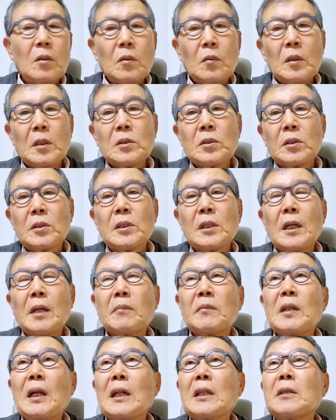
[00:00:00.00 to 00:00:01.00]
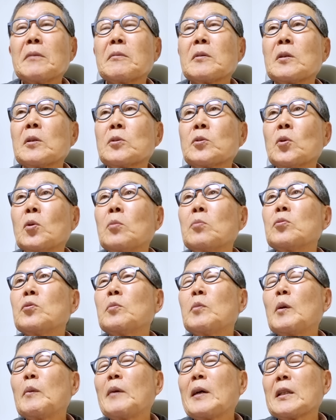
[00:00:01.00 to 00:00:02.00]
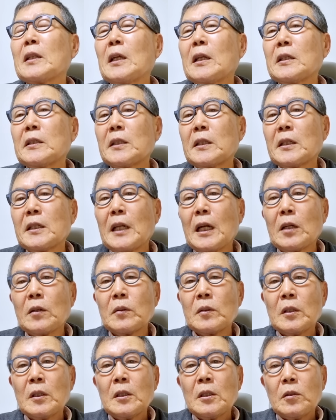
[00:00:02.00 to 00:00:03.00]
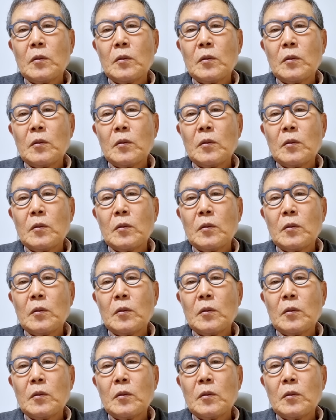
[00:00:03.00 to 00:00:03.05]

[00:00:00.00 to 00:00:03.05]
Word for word: 왜 저사람날 때부터 좋은 부모 만나는데 나는